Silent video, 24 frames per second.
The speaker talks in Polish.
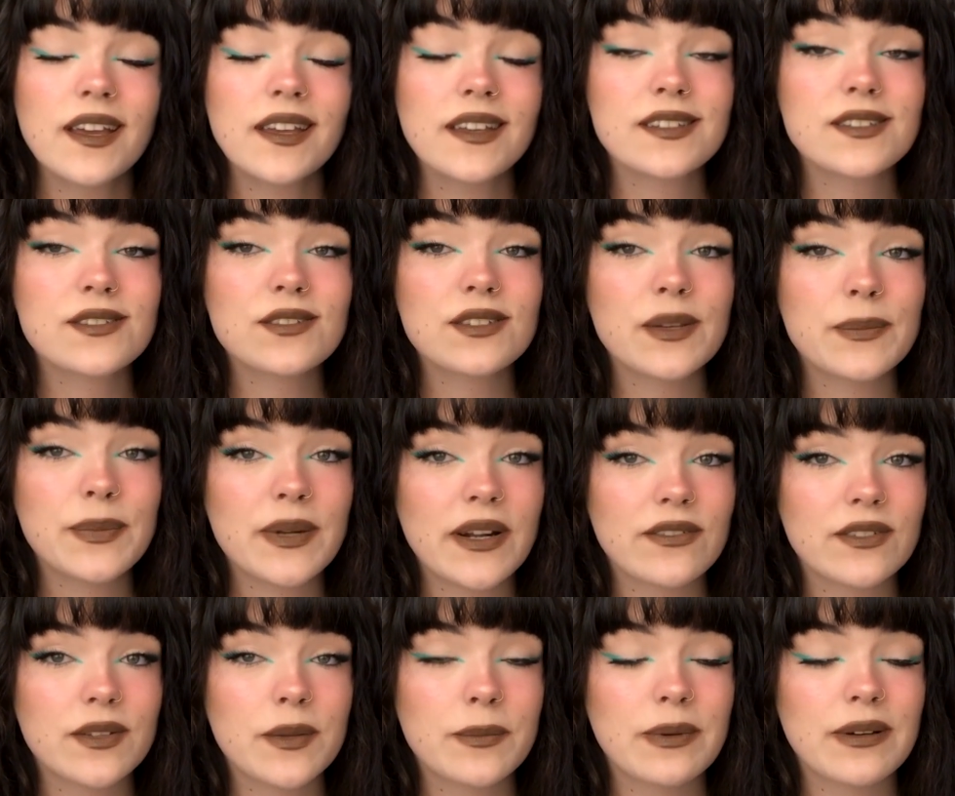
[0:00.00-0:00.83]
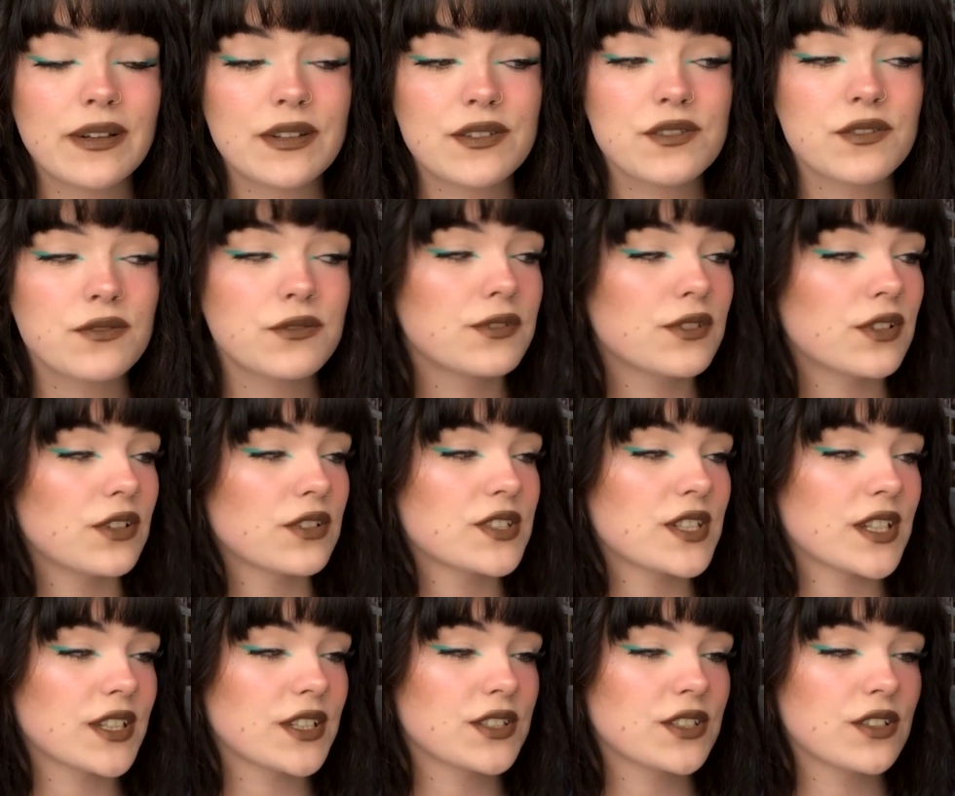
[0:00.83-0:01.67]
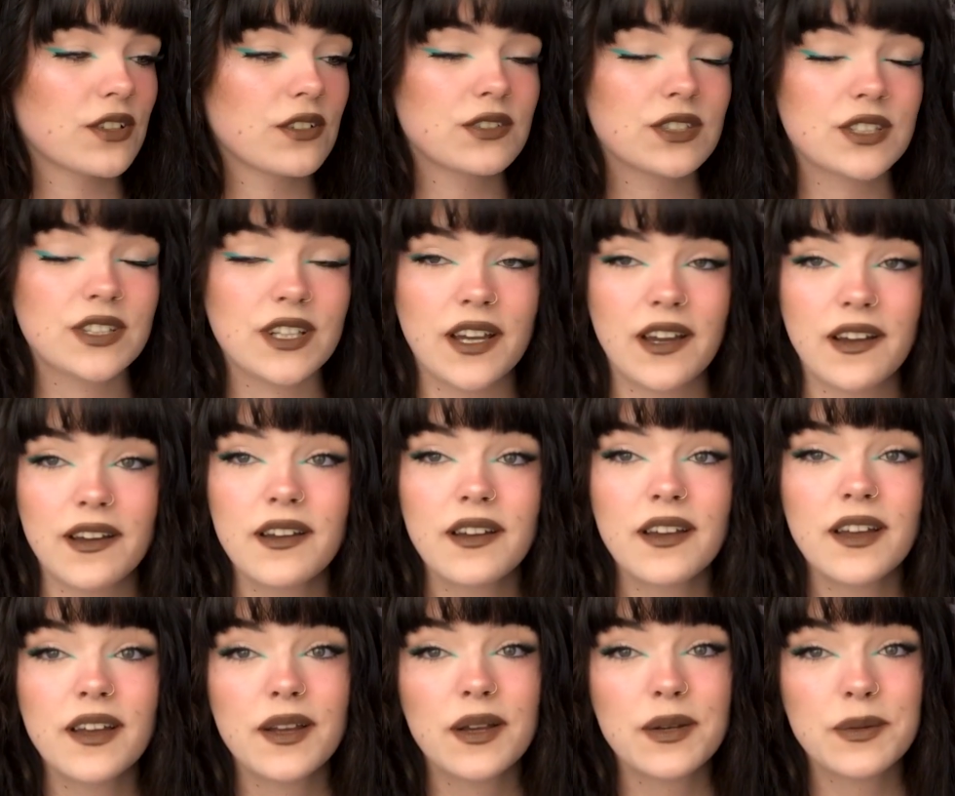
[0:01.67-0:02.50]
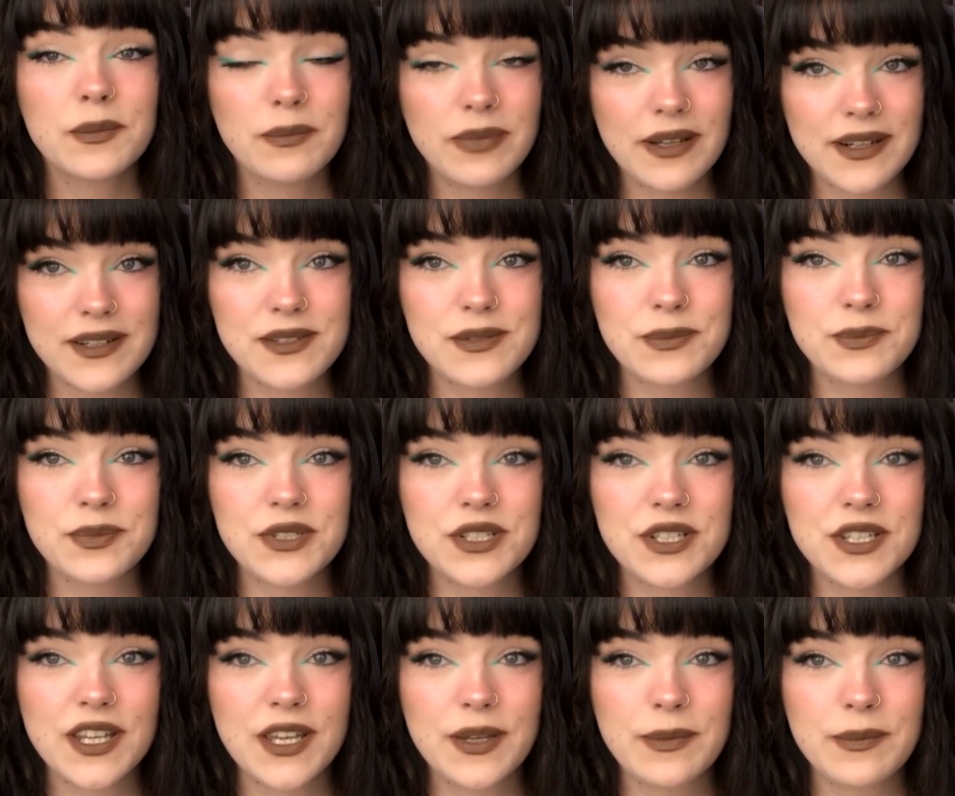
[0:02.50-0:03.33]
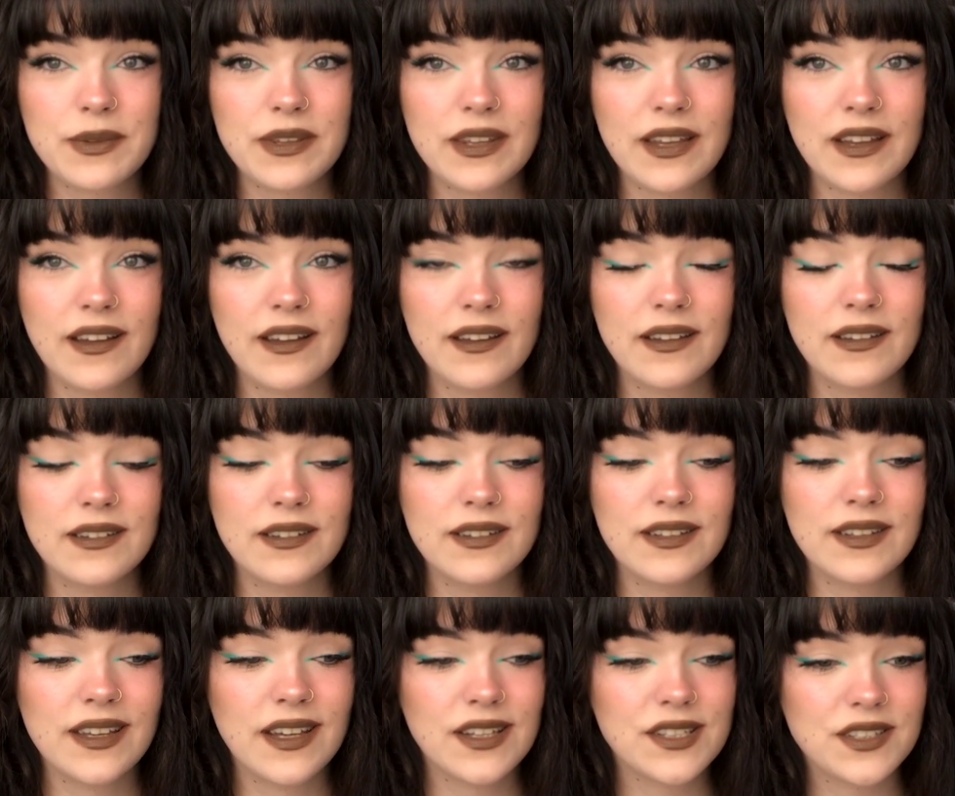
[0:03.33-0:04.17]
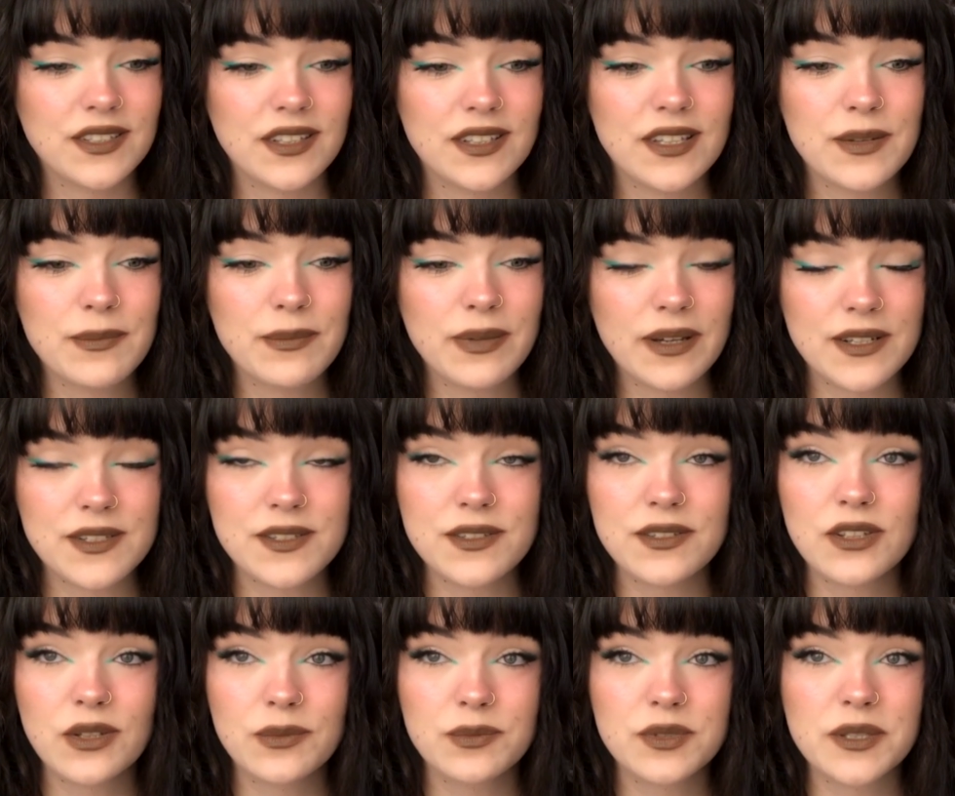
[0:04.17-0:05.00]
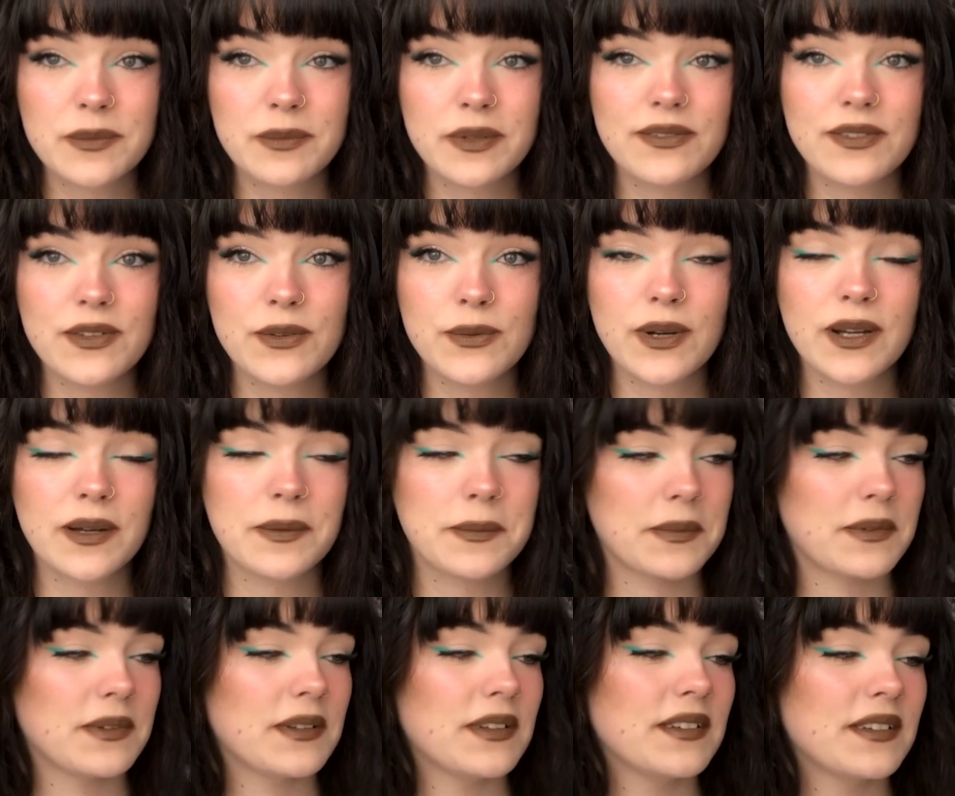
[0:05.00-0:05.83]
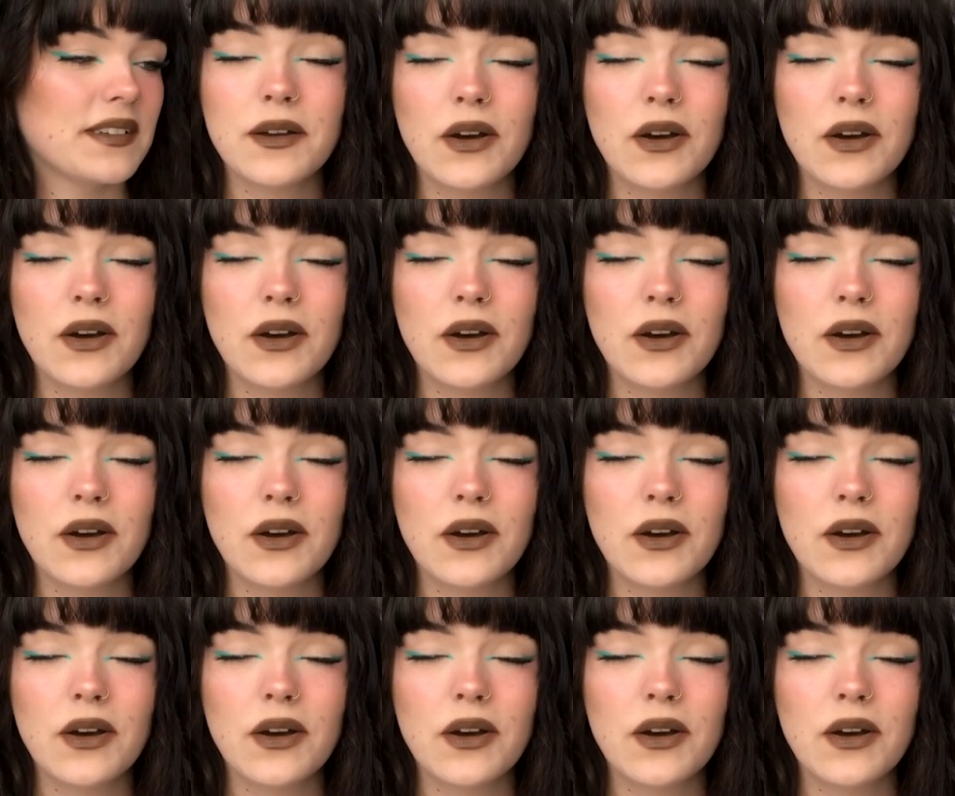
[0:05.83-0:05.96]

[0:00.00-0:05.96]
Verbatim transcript: Jest to naprawdę bardzo urocza książka, bardzo przyjemna. E, ja się na niej bardzo dobrze bawiłam.